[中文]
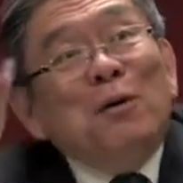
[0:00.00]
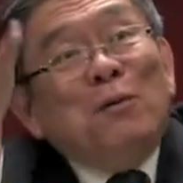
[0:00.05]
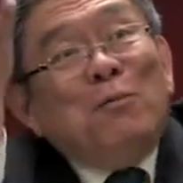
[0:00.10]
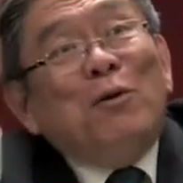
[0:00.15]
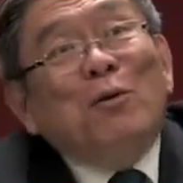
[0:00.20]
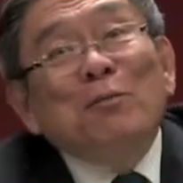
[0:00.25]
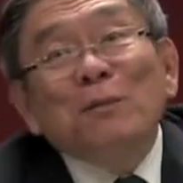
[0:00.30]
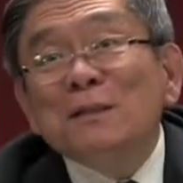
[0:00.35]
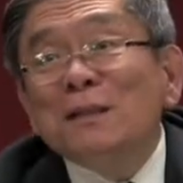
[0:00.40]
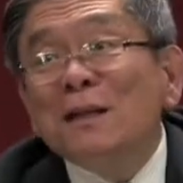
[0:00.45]

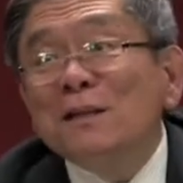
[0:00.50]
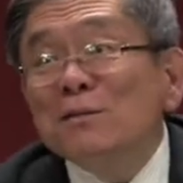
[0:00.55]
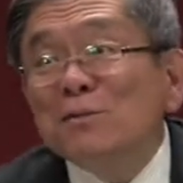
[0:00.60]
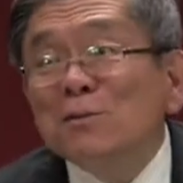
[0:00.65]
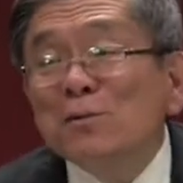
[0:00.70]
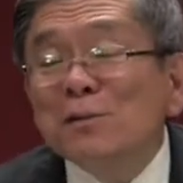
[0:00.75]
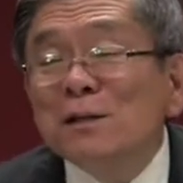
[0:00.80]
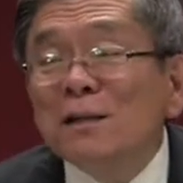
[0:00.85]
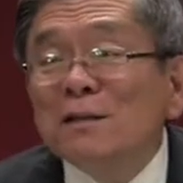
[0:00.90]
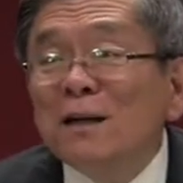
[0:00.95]
我们在
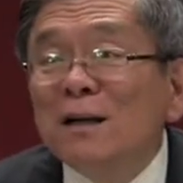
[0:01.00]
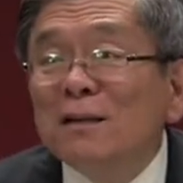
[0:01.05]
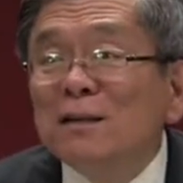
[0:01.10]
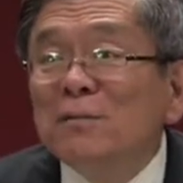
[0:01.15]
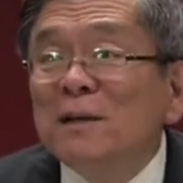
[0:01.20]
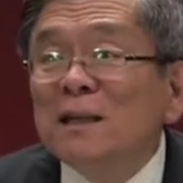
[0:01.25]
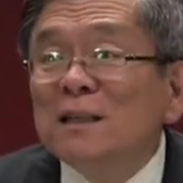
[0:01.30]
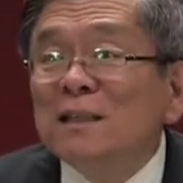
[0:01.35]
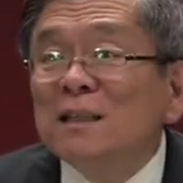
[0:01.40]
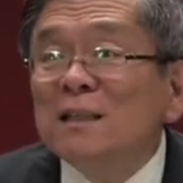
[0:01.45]
就在他的
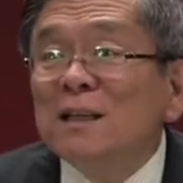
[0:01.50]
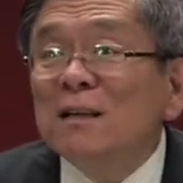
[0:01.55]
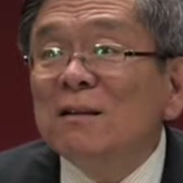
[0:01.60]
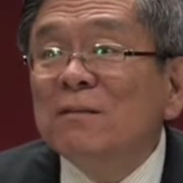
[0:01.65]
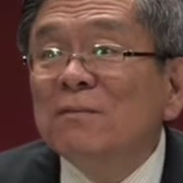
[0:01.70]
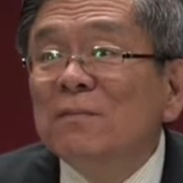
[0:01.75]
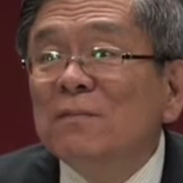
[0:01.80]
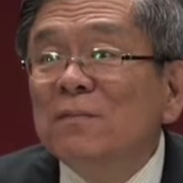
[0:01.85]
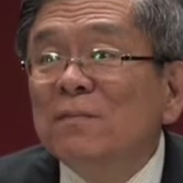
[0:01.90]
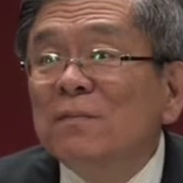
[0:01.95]
面前
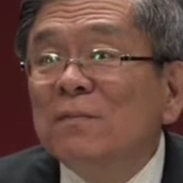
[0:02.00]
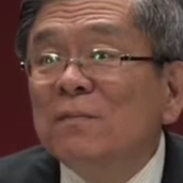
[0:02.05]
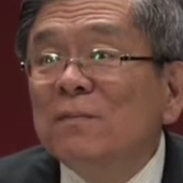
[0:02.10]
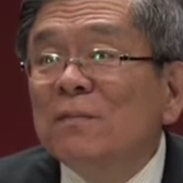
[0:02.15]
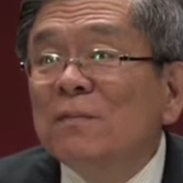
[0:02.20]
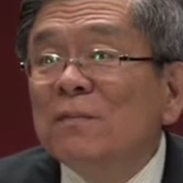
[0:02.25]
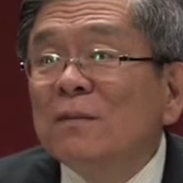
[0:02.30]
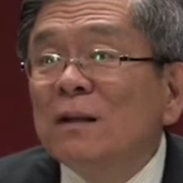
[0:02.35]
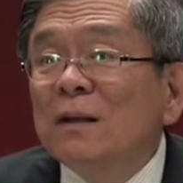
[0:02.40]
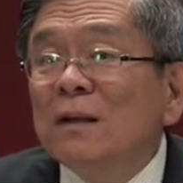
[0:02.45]

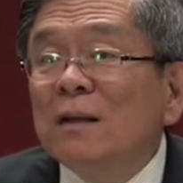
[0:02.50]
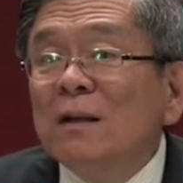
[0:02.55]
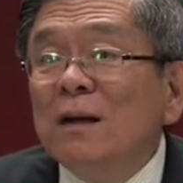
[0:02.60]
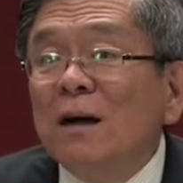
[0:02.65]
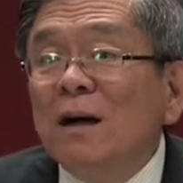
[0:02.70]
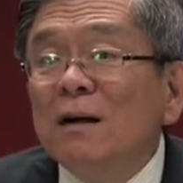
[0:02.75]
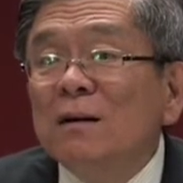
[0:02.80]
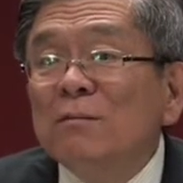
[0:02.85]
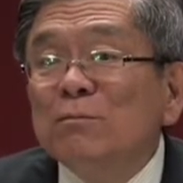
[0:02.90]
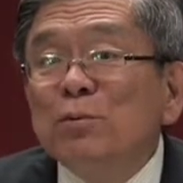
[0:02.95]

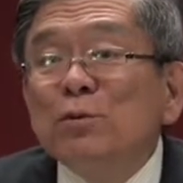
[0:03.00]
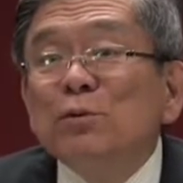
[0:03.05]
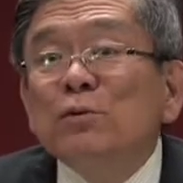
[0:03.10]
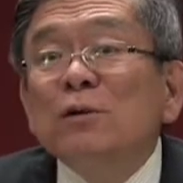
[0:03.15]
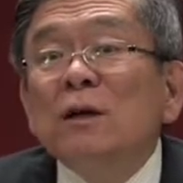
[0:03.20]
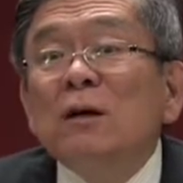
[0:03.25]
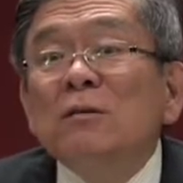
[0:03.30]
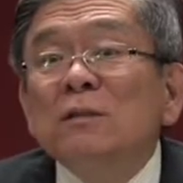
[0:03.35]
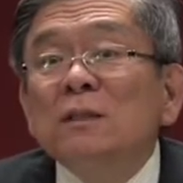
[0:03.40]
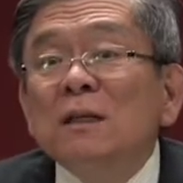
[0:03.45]
啊，不
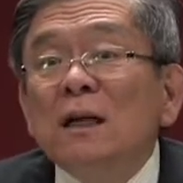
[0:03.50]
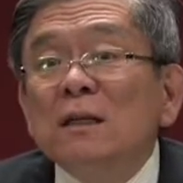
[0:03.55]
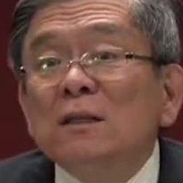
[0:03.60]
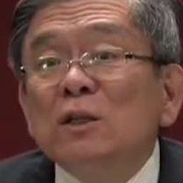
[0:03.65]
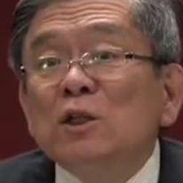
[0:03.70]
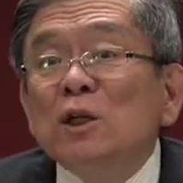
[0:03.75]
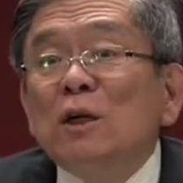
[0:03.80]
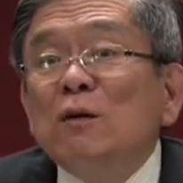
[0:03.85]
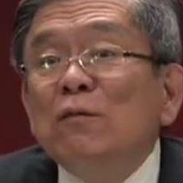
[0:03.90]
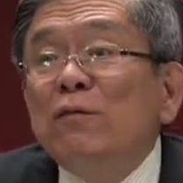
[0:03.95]
需要再
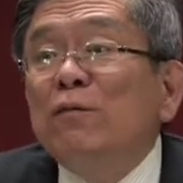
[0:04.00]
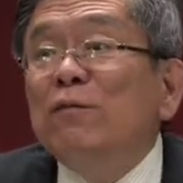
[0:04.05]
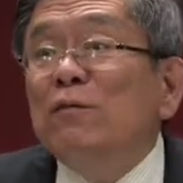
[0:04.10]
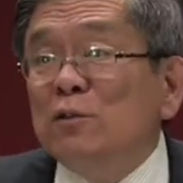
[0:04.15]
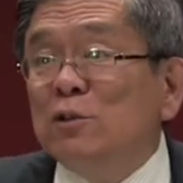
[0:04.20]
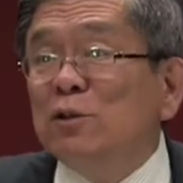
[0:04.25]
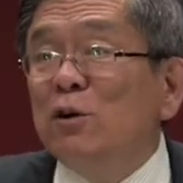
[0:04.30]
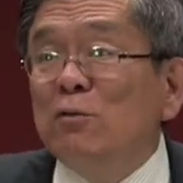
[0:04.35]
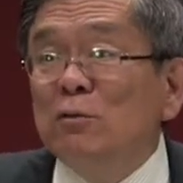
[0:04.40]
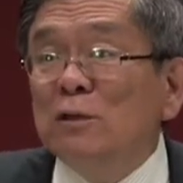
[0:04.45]
征服
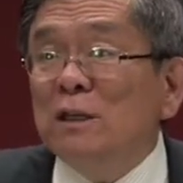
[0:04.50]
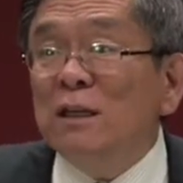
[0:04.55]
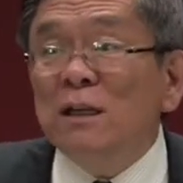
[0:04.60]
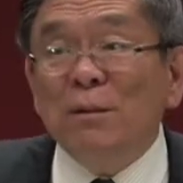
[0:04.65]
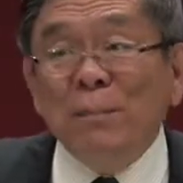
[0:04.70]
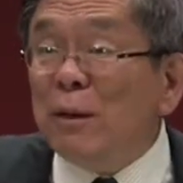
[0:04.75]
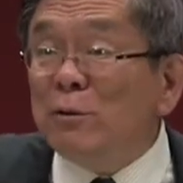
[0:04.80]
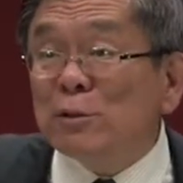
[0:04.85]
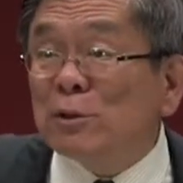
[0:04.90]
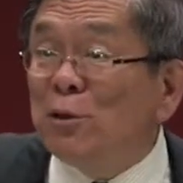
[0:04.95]
仇敌，
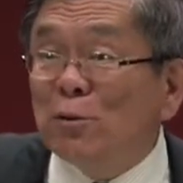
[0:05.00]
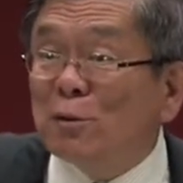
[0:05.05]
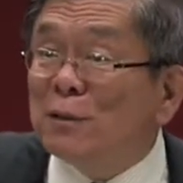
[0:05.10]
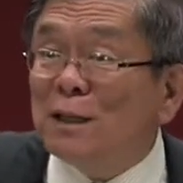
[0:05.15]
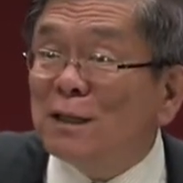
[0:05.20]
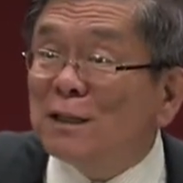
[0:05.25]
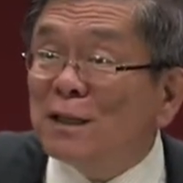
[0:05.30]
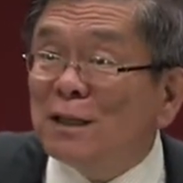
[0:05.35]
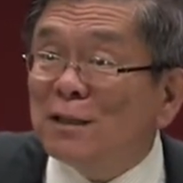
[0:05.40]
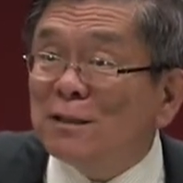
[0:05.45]
没有仇
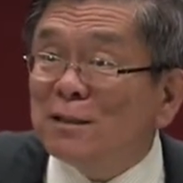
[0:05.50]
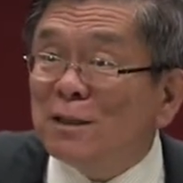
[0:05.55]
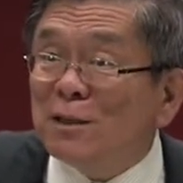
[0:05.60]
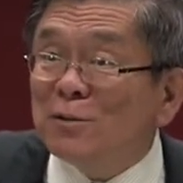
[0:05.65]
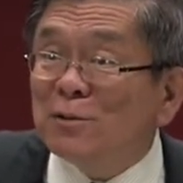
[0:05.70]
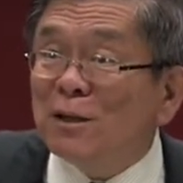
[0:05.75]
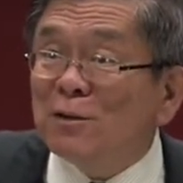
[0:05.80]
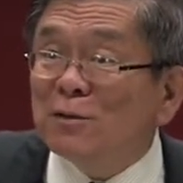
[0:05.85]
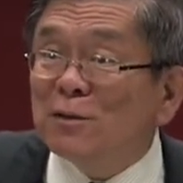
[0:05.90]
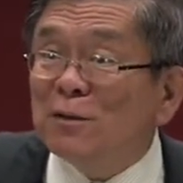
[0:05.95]
敌在在
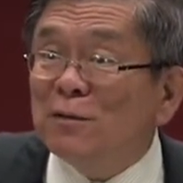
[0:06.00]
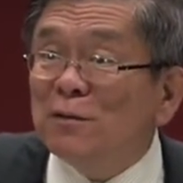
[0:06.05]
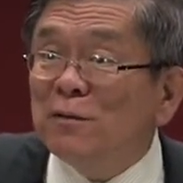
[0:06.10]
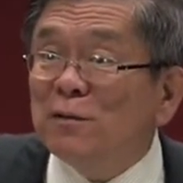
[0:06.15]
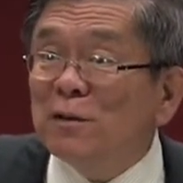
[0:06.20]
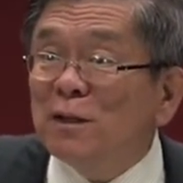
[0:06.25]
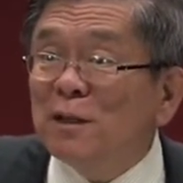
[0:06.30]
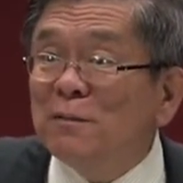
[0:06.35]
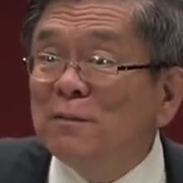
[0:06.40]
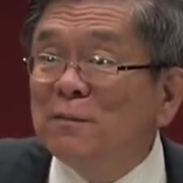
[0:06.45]
需要征
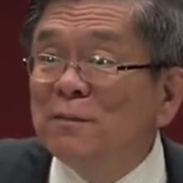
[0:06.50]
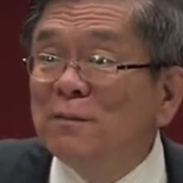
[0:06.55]
服了。